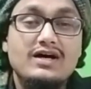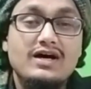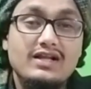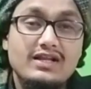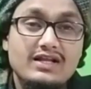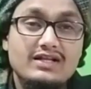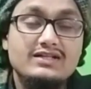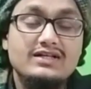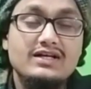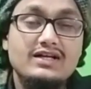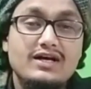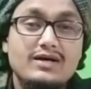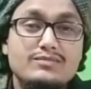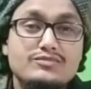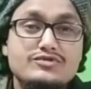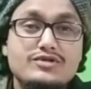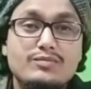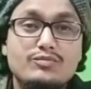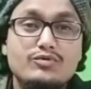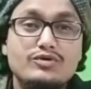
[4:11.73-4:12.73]
अल्लाह ताला हम
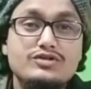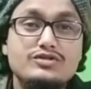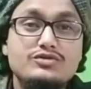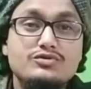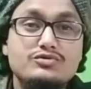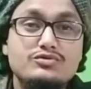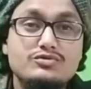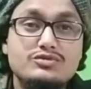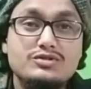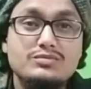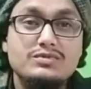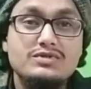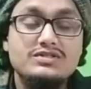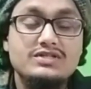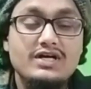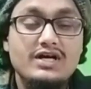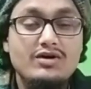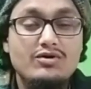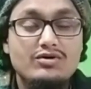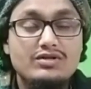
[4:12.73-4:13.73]
सबको इन चीज़ों से
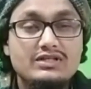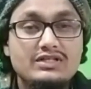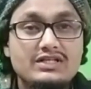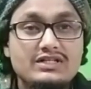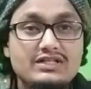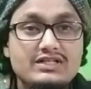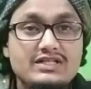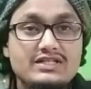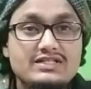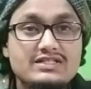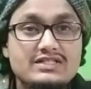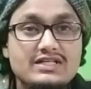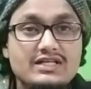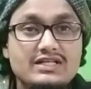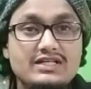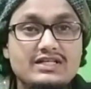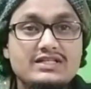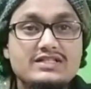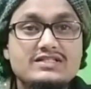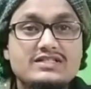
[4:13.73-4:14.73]
बचाए और दीन की
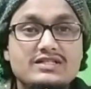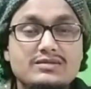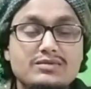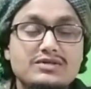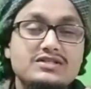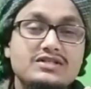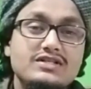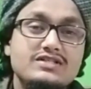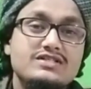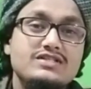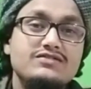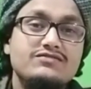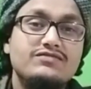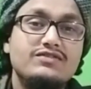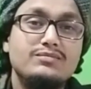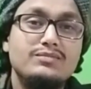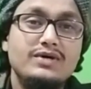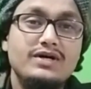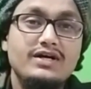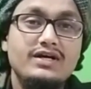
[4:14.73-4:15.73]
सही समझ नसीब
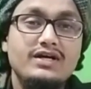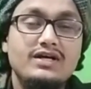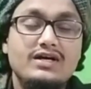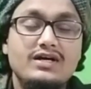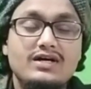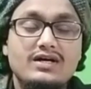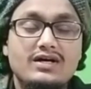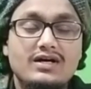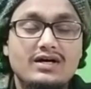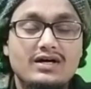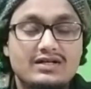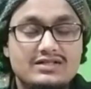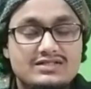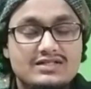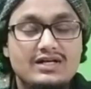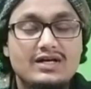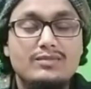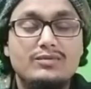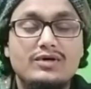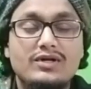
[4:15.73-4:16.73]
फरमाए
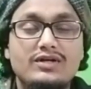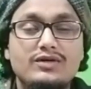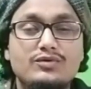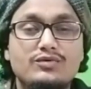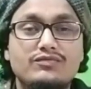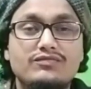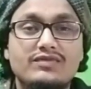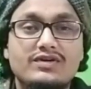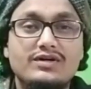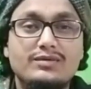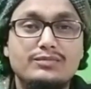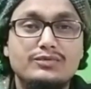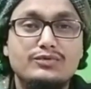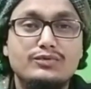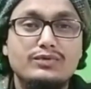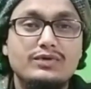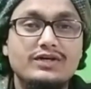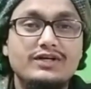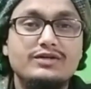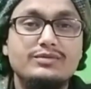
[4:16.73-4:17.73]
अल्लाम वालेकुम
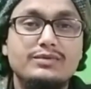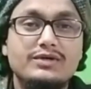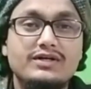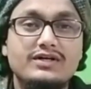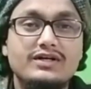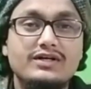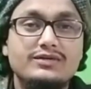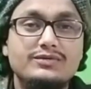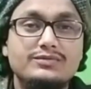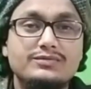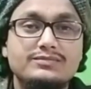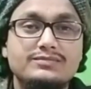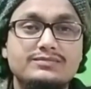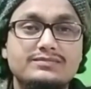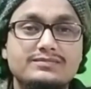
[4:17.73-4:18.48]
वरहमतुल्लाहि